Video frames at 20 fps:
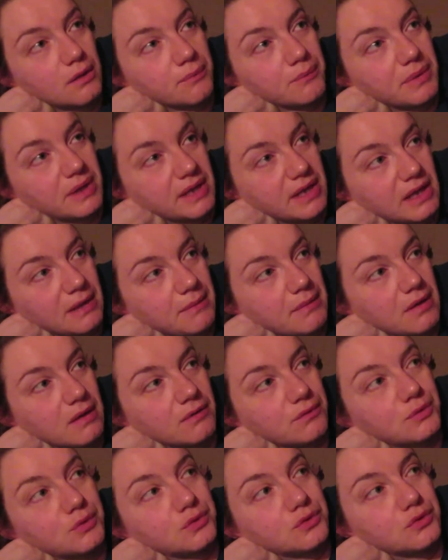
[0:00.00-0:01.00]
perché abbiamo
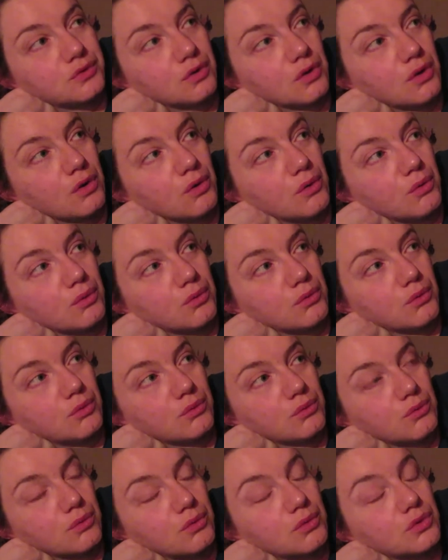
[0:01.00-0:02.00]
avuto
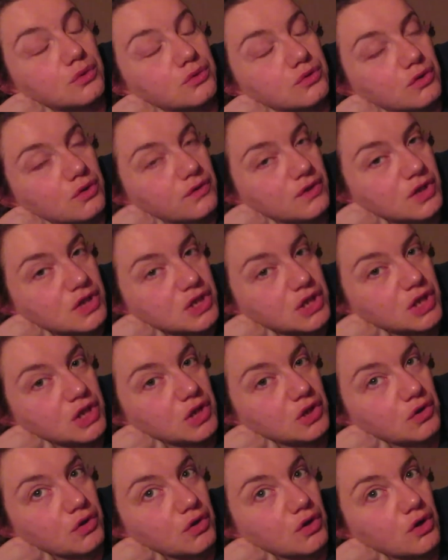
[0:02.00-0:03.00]
un lutto
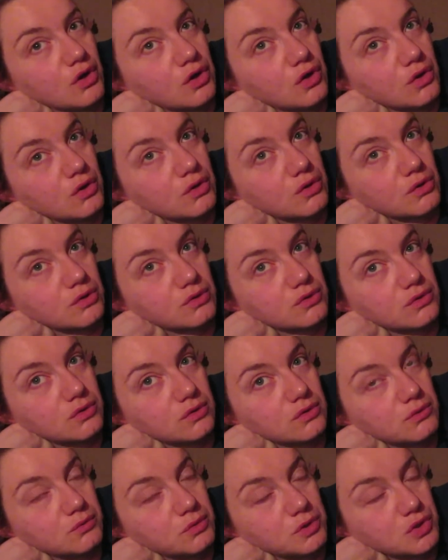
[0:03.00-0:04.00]
vicino
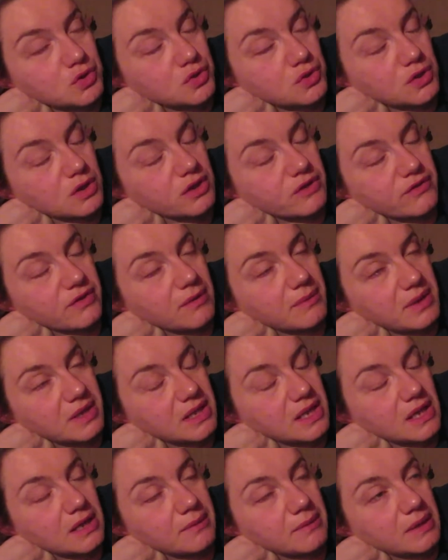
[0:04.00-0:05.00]
due giorni fa
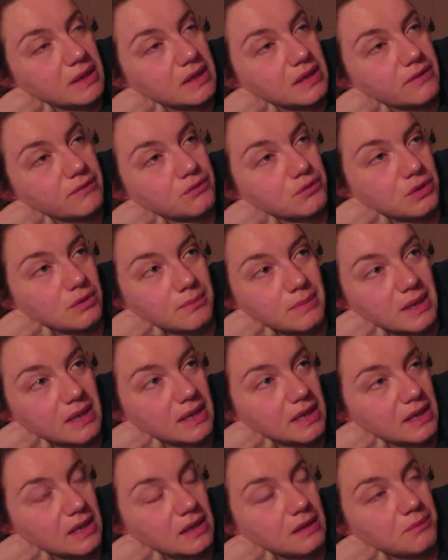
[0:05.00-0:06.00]
praticamente, è venuto a
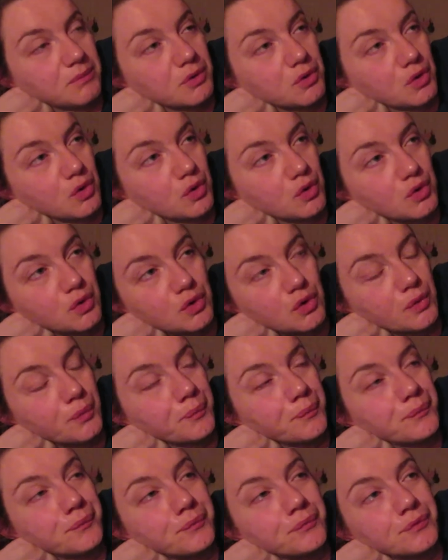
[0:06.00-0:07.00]
mancare il mio nonno
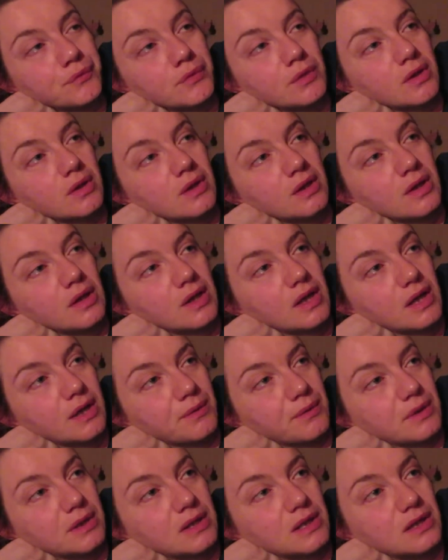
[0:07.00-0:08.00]
e
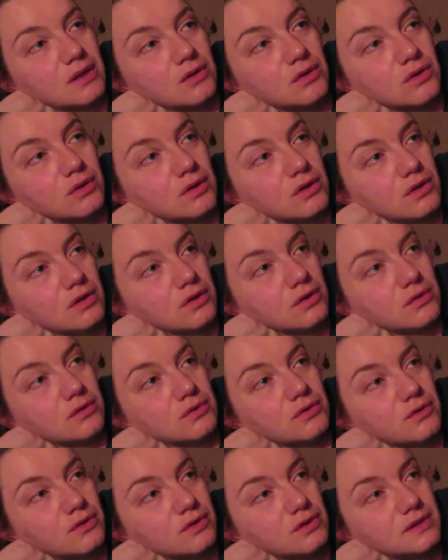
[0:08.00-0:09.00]
quindi non,
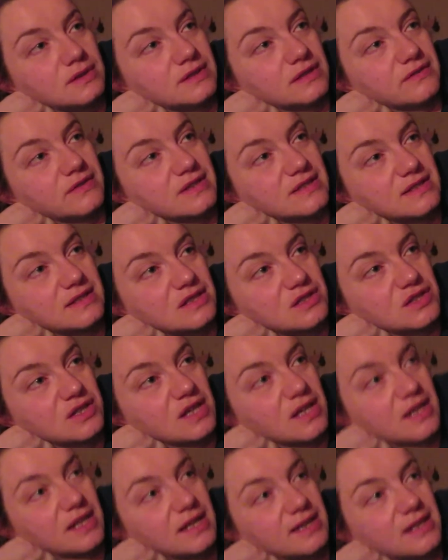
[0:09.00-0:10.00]
non si festeggerà
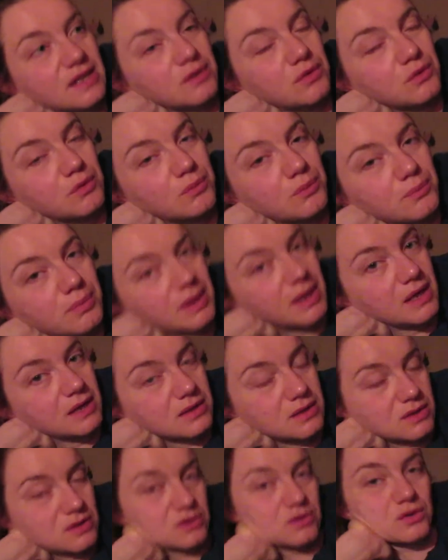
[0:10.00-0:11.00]
neanche con un
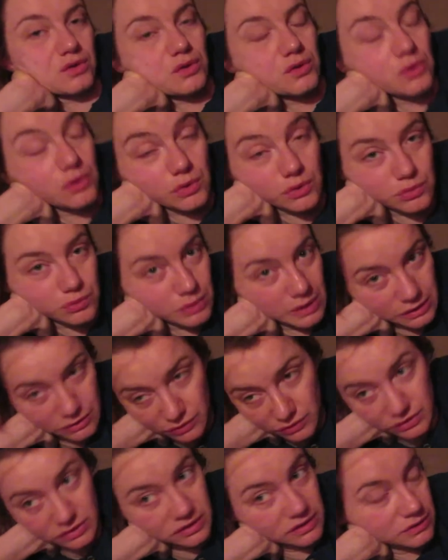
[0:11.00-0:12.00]
pranzo o una,
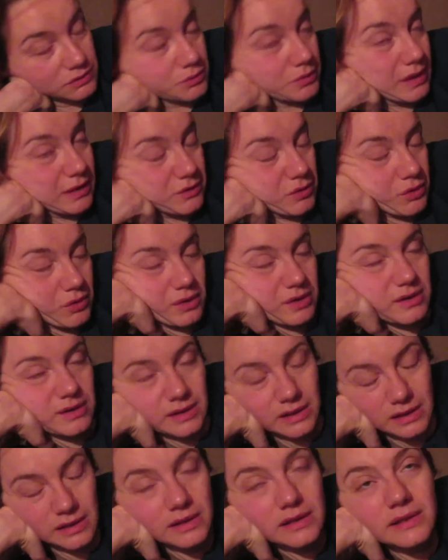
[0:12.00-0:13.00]
tor una
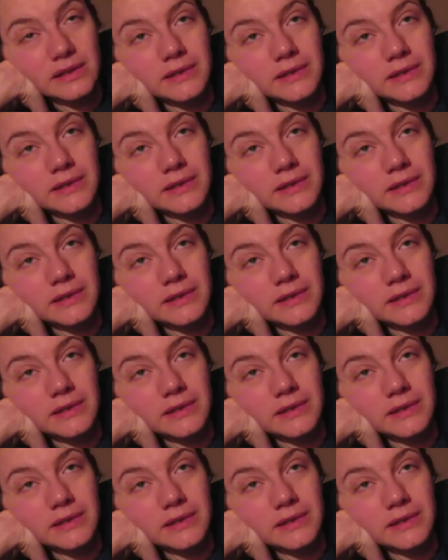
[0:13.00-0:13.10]
torta.